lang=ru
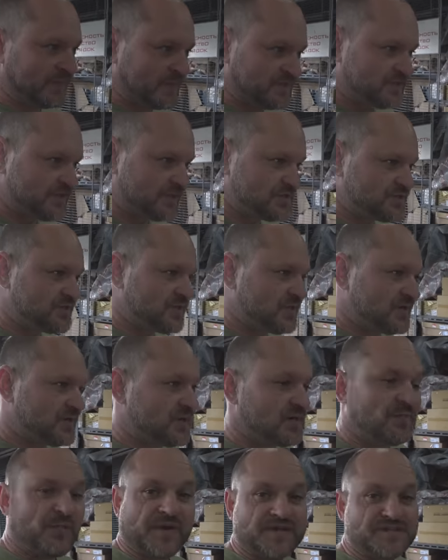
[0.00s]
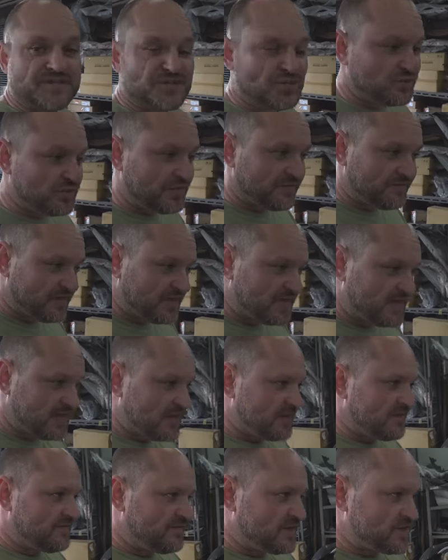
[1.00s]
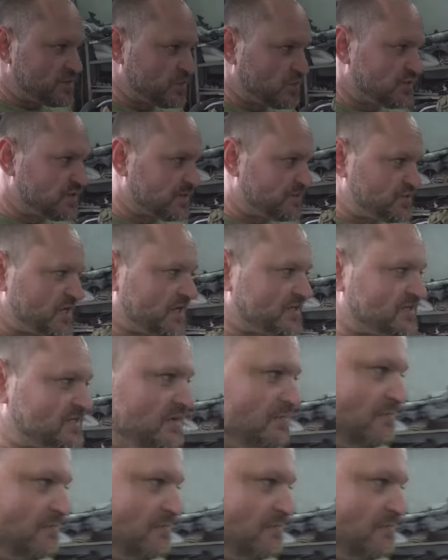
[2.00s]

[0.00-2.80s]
Значит, поясню, нафига вешают запчасти